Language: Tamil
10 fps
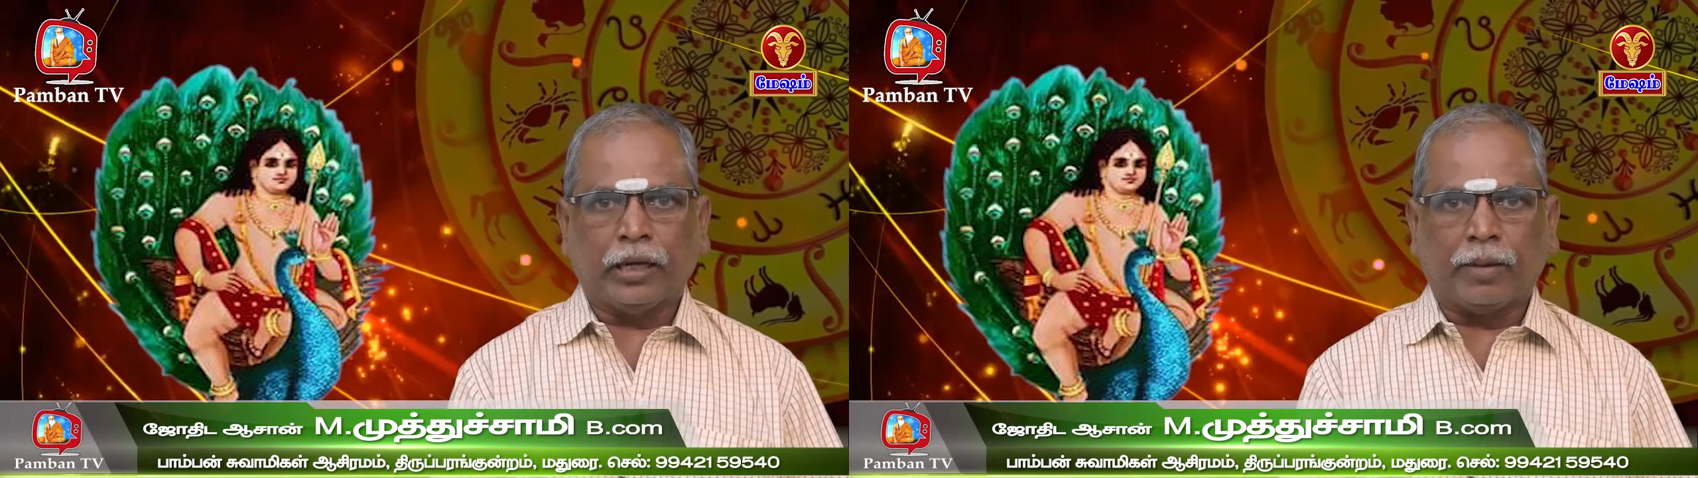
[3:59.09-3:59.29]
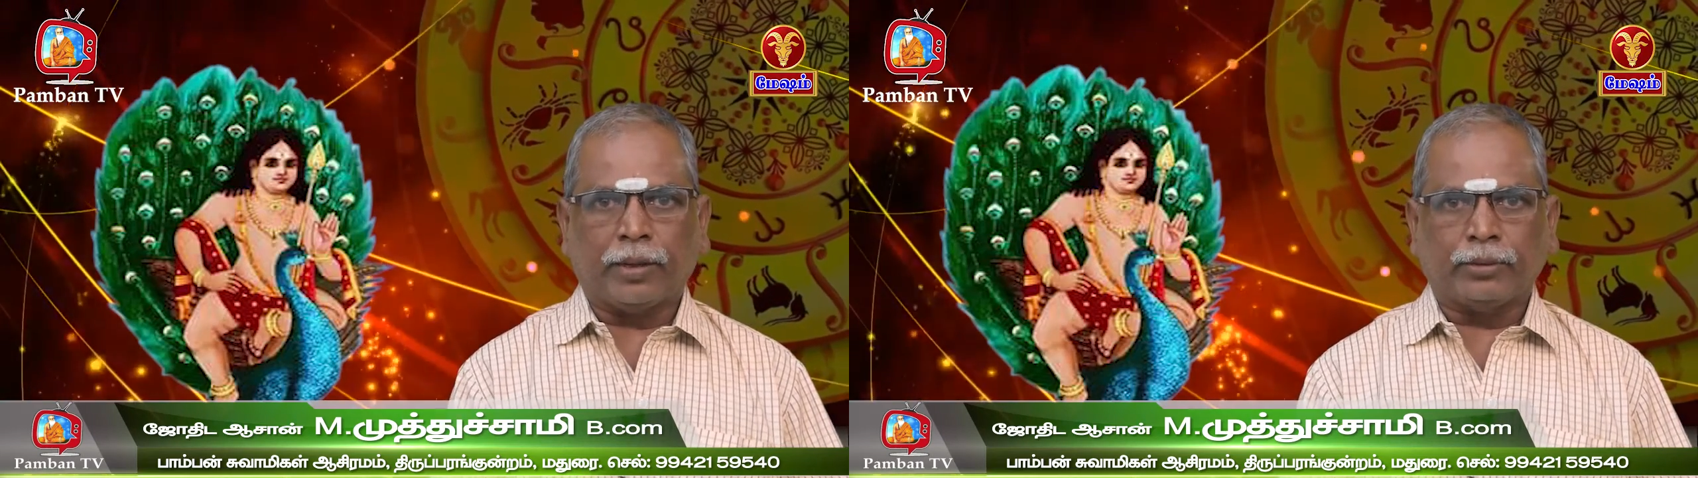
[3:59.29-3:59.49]

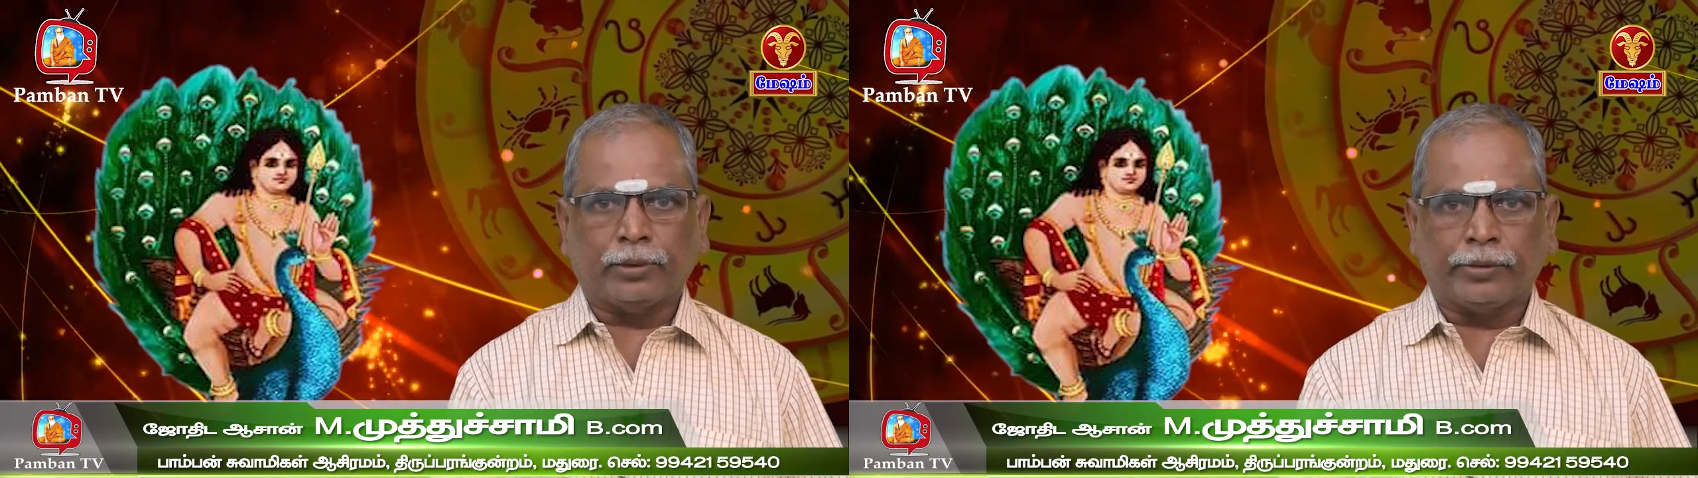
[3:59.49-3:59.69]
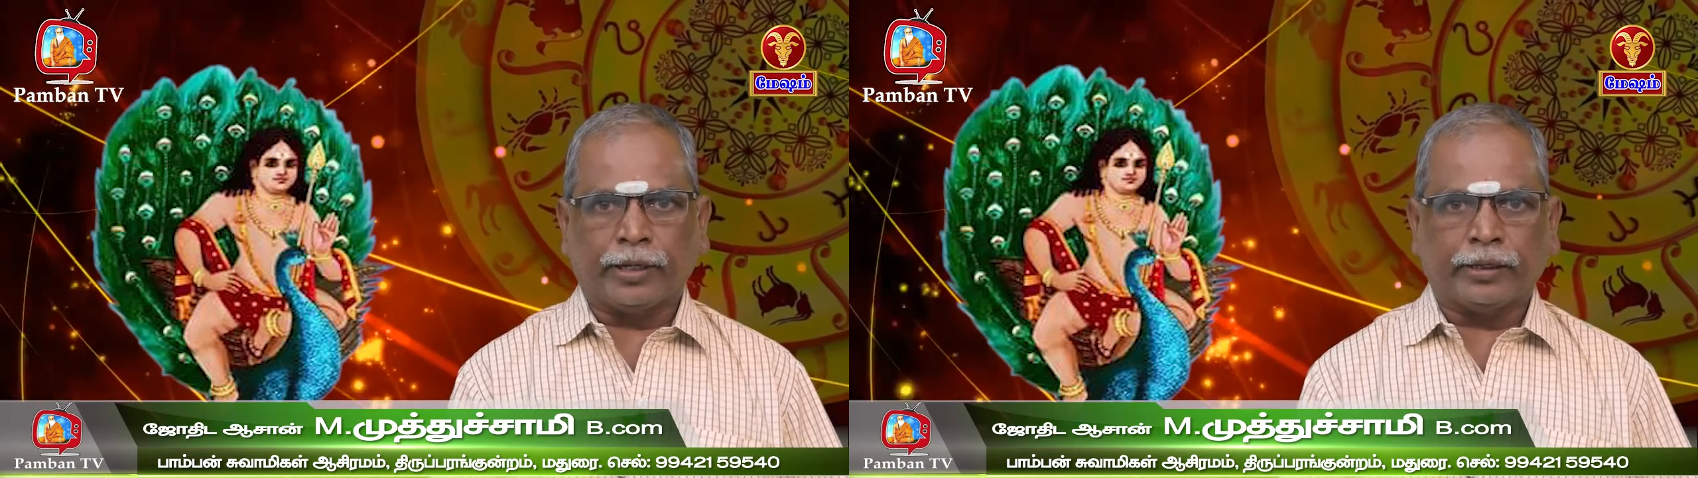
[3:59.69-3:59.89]

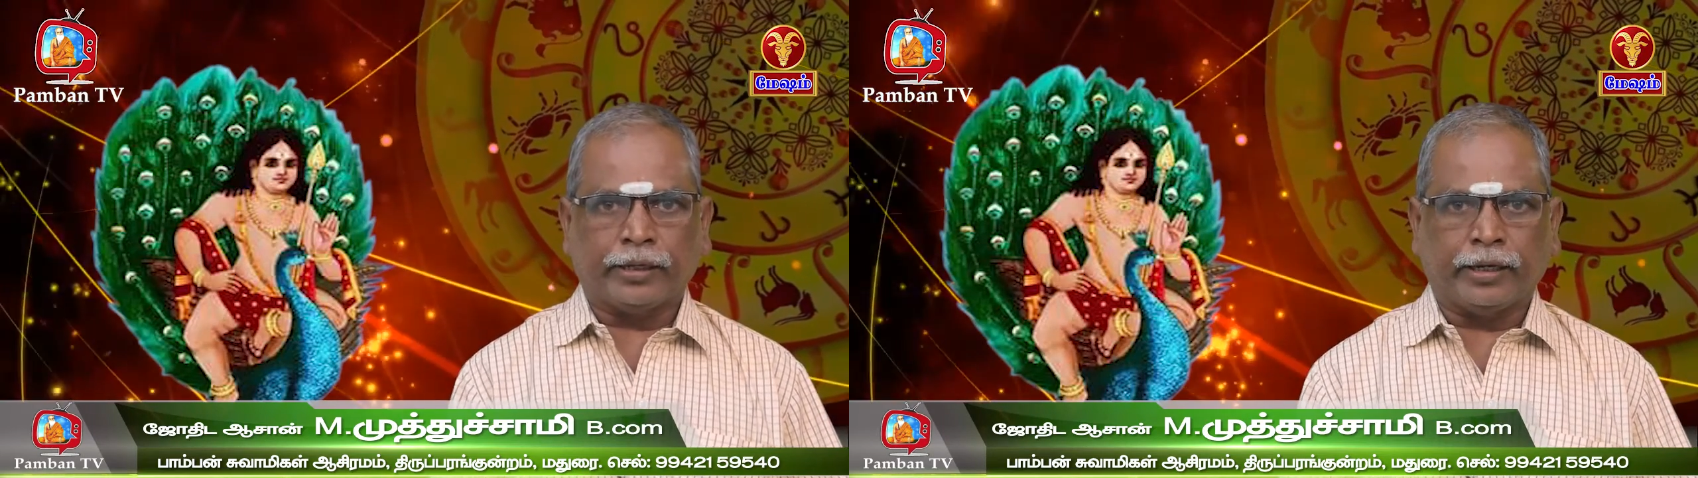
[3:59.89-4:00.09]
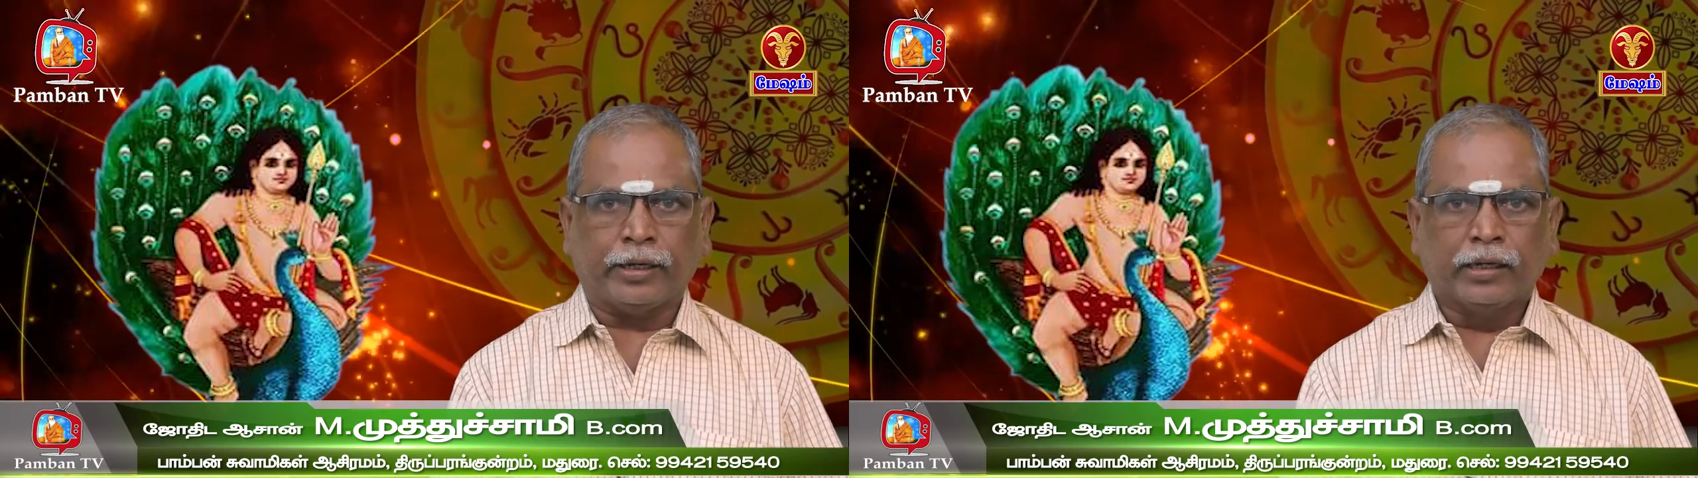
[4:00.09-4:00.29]
லாபாதிபதியாகிய